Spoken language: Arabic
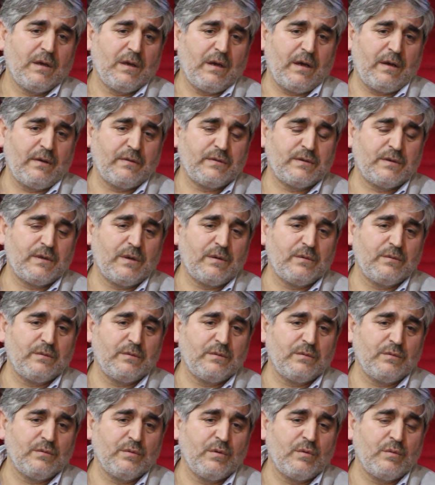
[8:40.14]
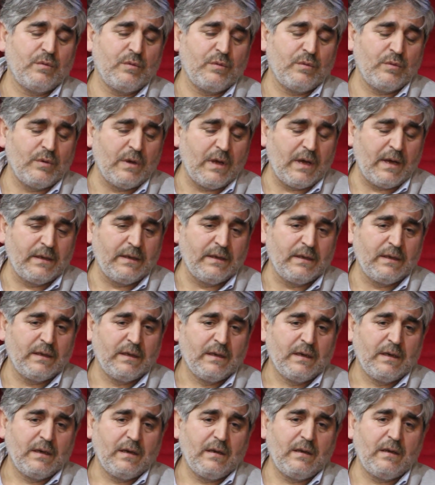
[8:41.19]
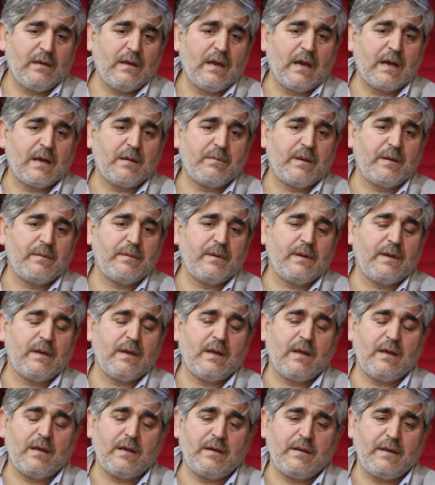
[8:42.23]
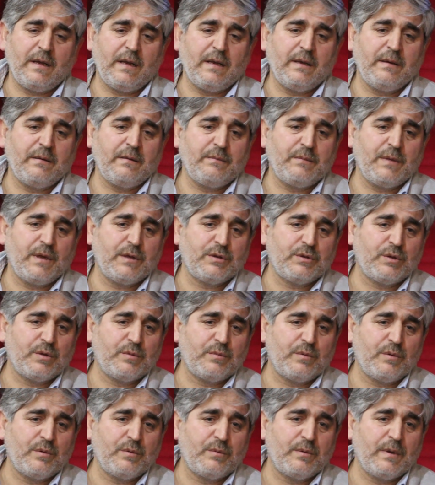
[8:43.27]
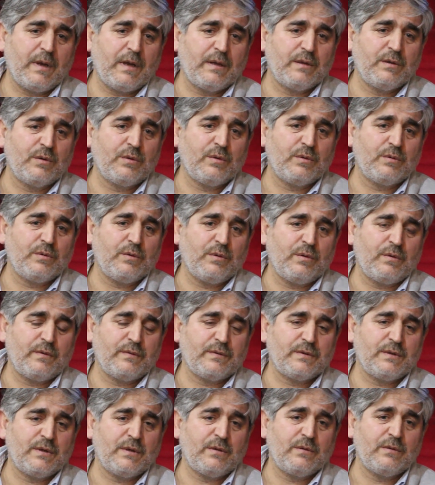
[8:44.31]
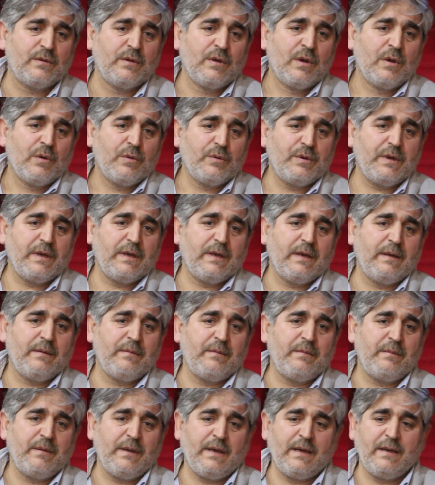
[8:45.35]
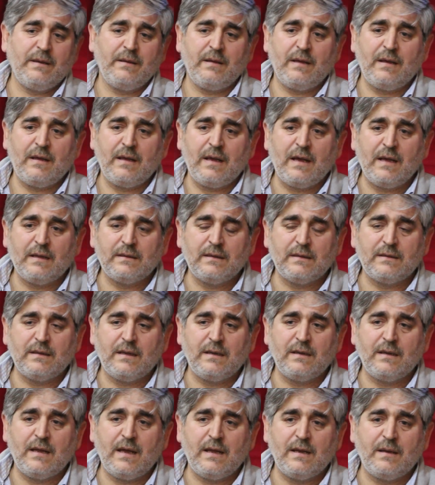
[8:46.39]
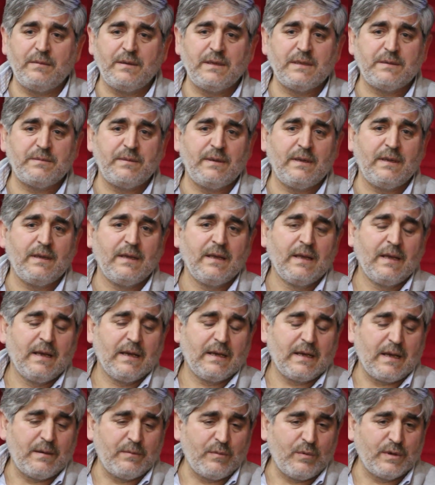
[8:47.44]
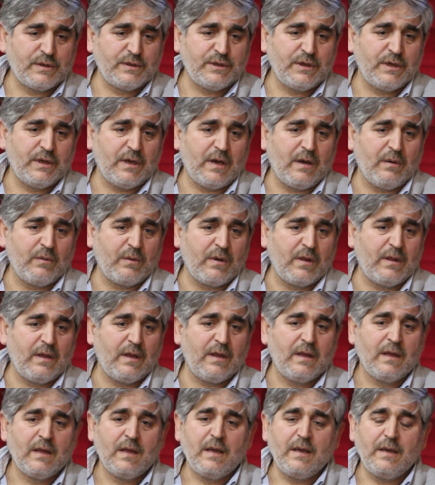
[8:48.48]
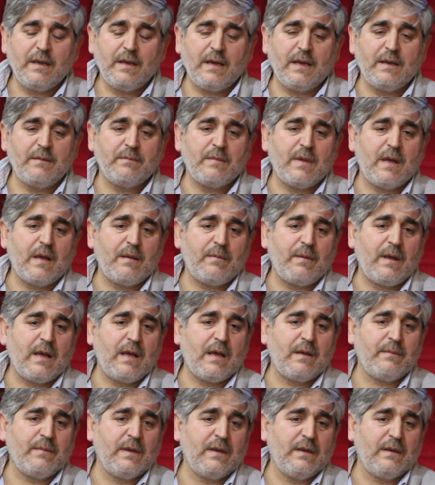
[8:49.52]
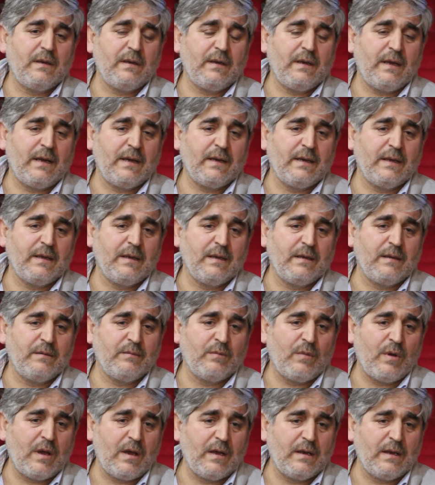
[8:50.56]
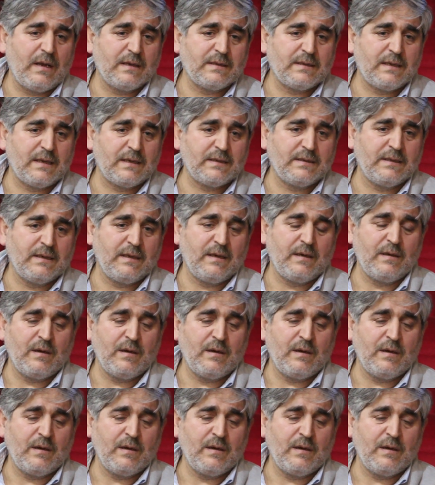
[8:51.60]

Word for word: عارف شلون واولادي الاكبر منا يعني بنحترمهم ونقدرهم عارف شلون ونحن يعني عاده انا بالنسبه لي كموجه او كذا يعني ما بعامل يعني مع الاساتذه